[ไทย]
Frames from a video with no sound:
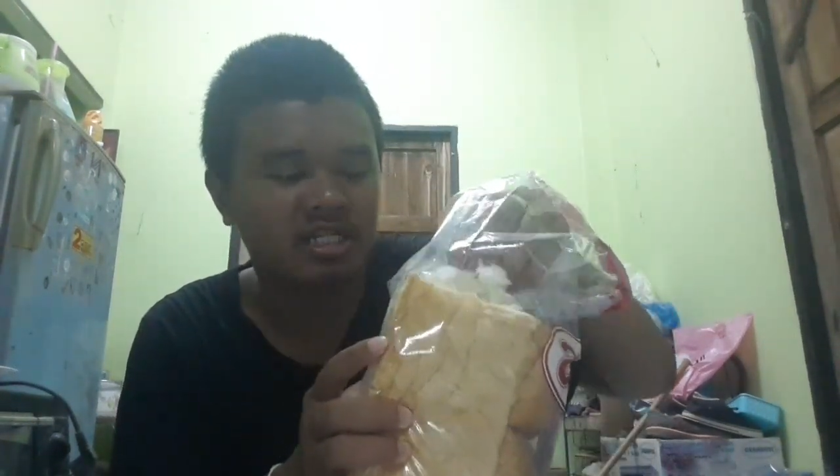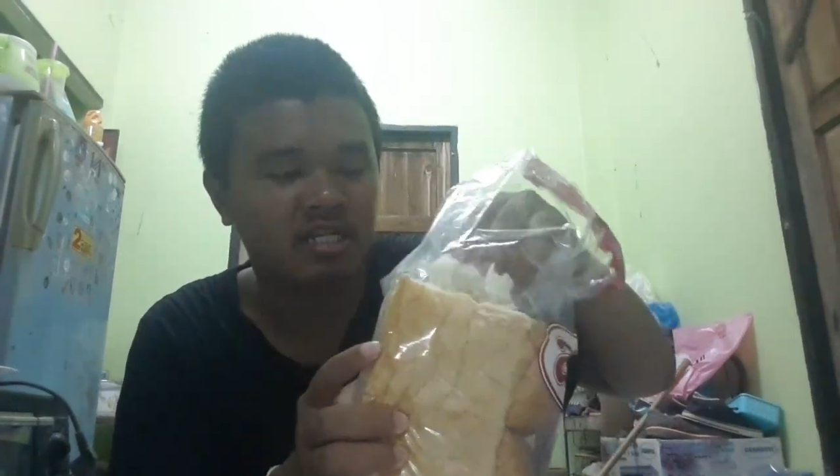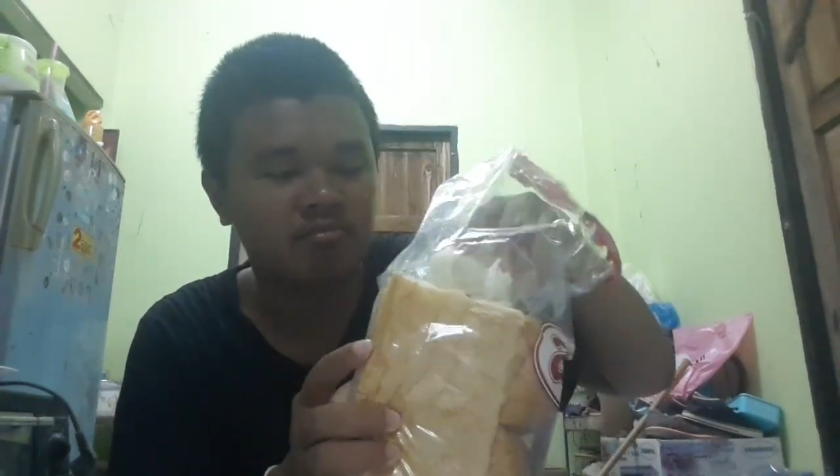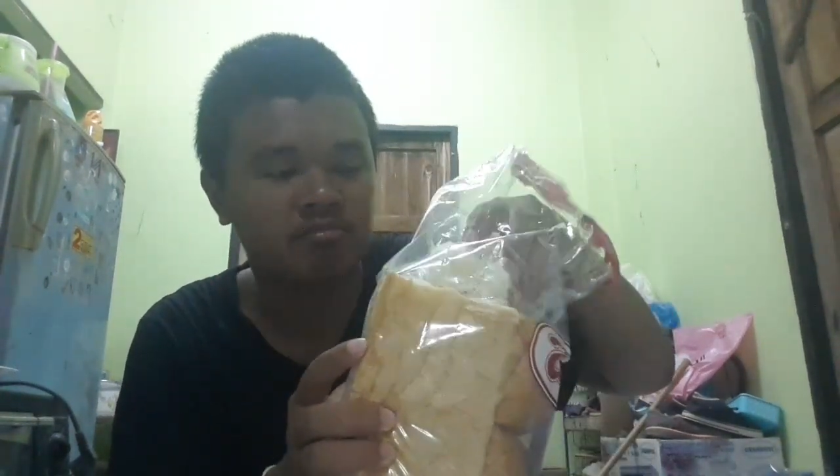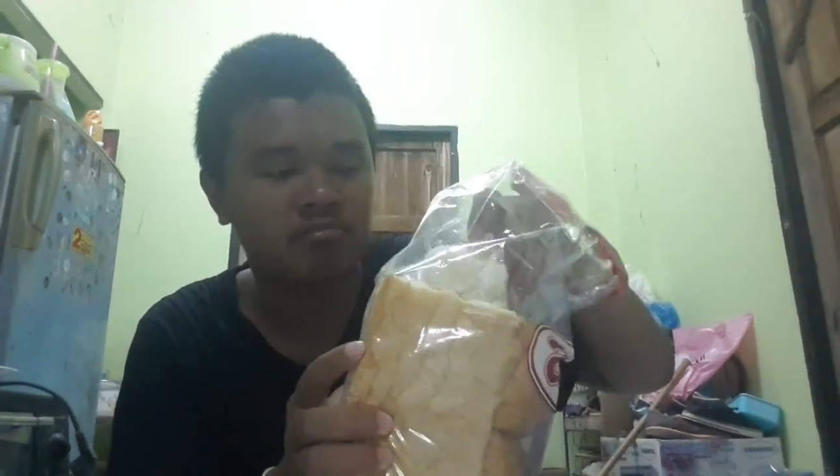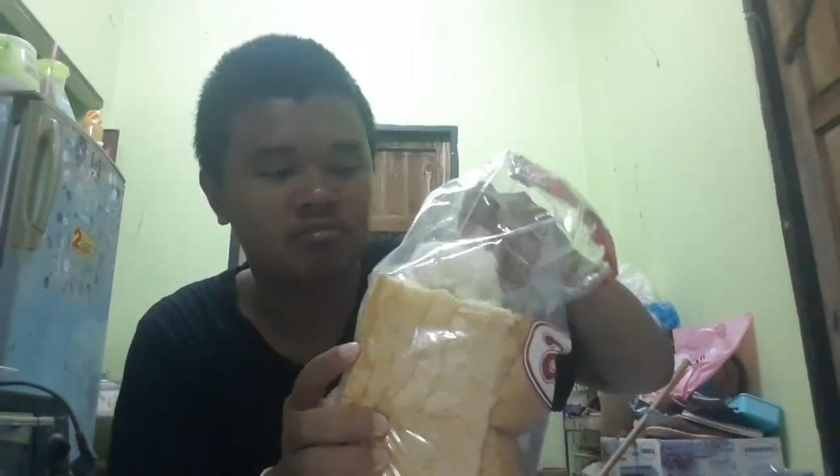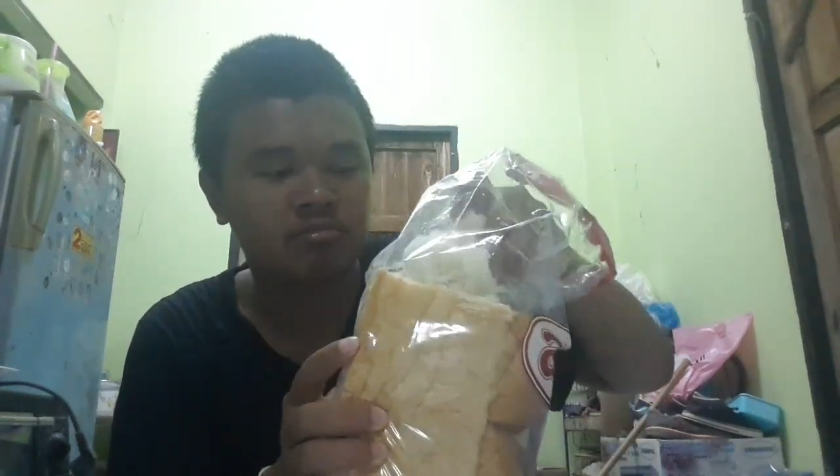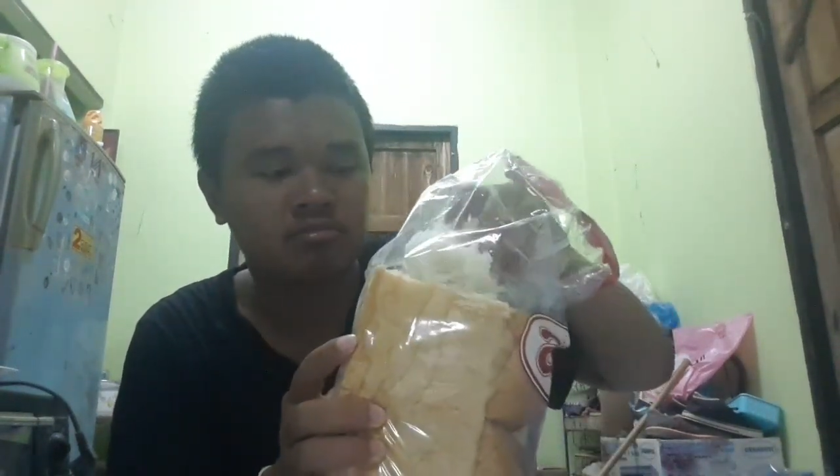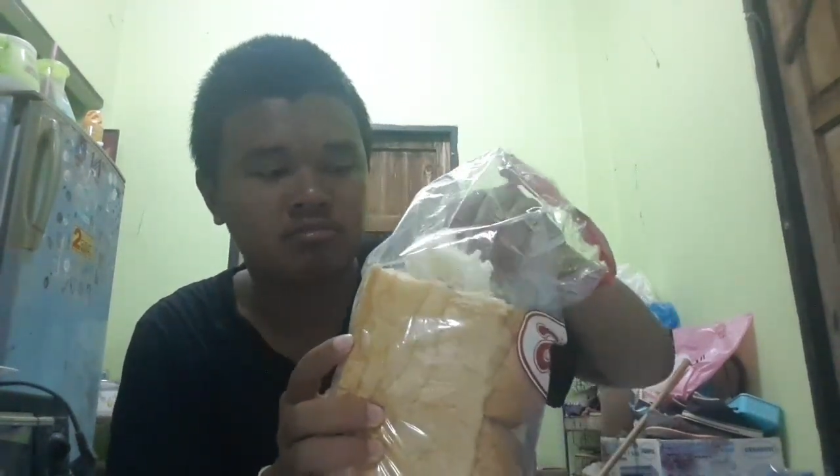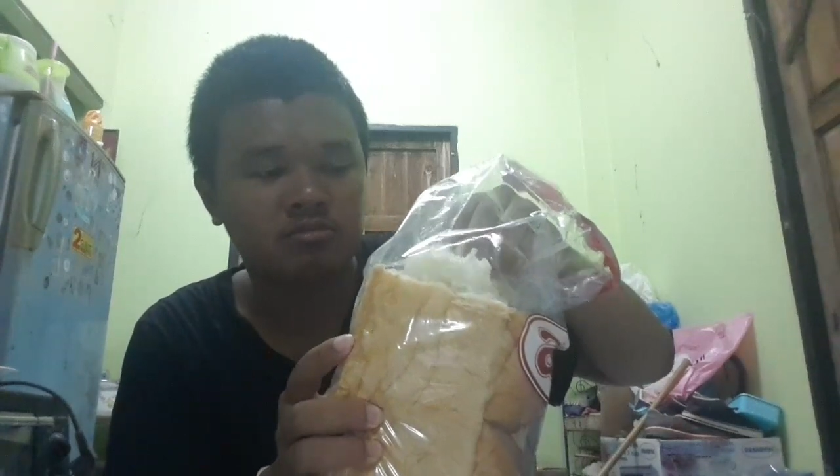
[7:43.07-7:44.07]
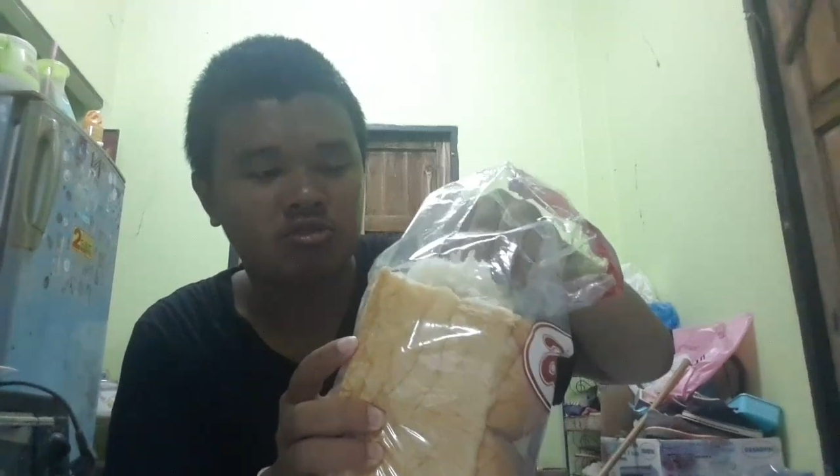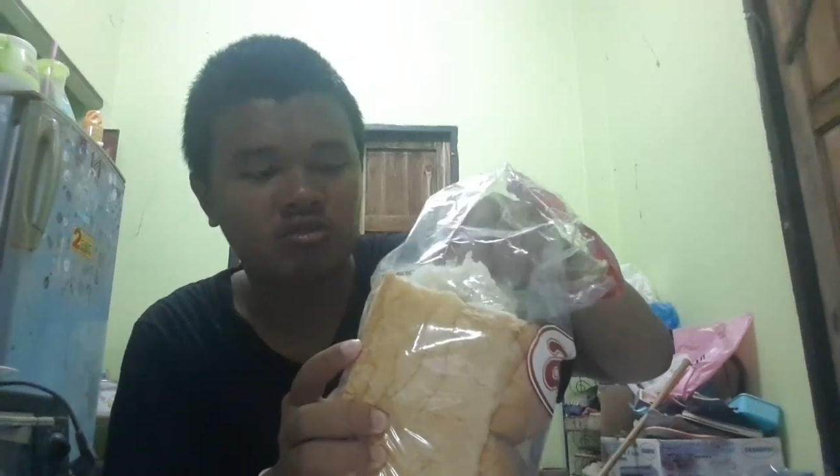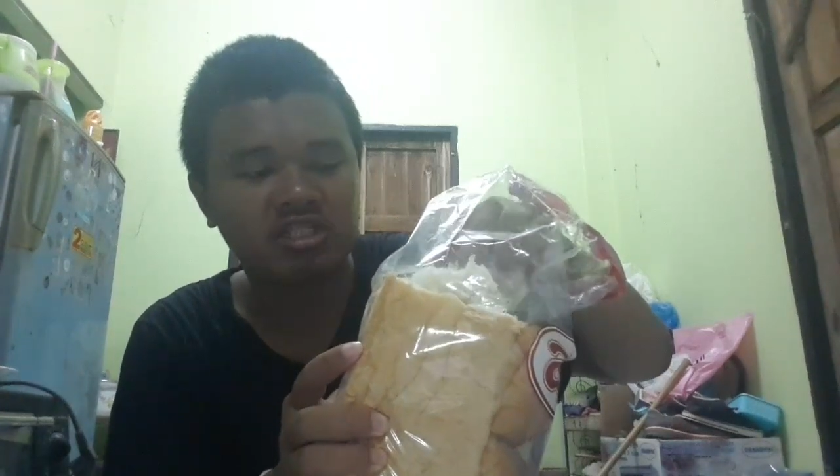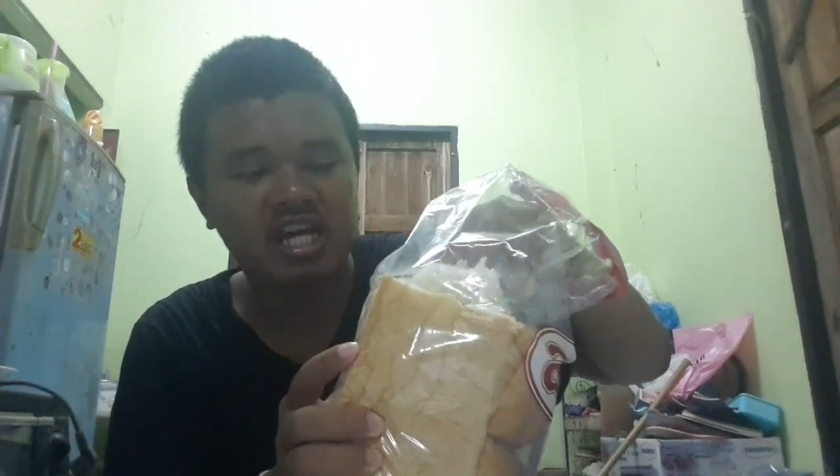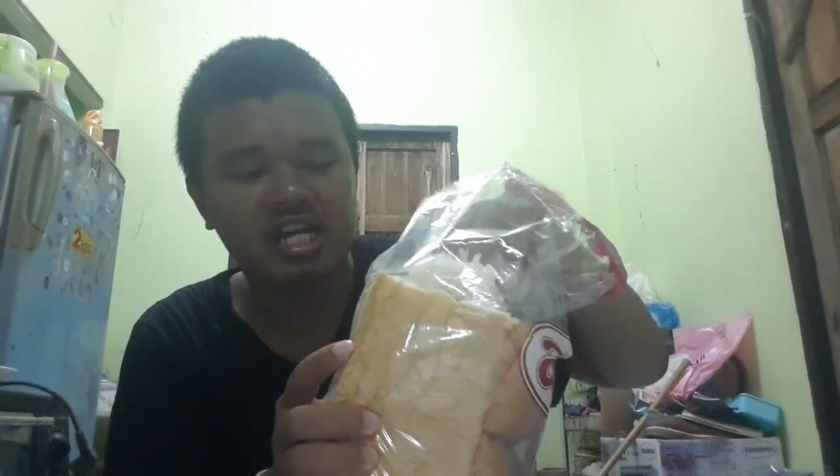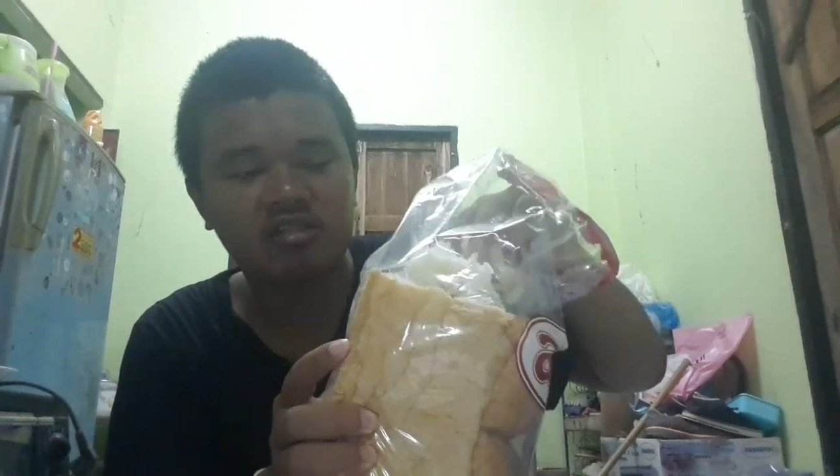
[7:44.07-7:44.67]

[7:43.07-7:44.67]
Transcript: นะครับ รสชา